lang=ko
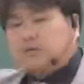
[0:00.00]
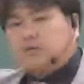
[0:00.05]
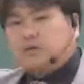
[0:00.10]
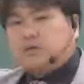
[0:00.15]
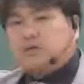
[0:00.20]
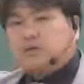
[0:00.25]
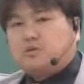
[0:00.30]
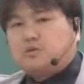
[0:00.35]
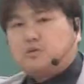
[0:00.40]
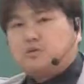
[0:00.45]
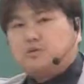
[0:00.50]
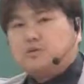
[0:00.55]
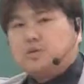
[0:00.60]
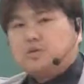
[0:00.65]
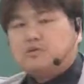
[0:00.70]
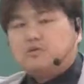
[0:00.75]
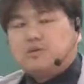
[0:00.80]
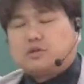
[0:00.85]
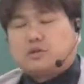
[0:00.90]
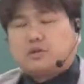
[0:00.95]
들을 동사로
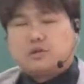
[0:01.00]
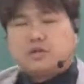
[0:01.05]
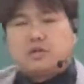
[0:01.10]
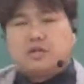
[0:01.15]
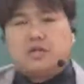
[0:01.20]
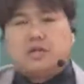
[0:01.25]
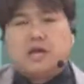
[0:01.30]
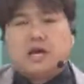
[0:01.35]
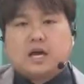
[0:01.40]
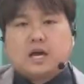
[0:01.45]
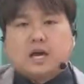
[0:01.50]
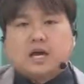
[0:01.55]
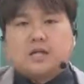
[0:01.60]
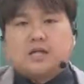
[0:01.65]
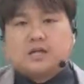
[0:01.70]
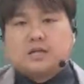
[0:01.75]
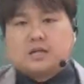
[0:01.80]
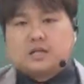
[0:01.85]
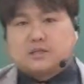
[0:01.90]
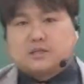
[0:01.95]
써서는 안
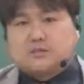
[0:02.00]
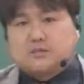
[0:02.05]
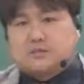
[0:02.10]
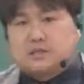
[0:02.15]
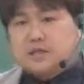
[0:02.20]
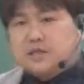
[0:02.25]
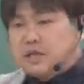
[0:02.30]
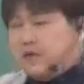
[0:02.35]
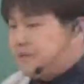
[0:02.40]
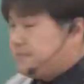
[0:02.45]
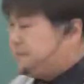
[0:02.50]
되겠습니다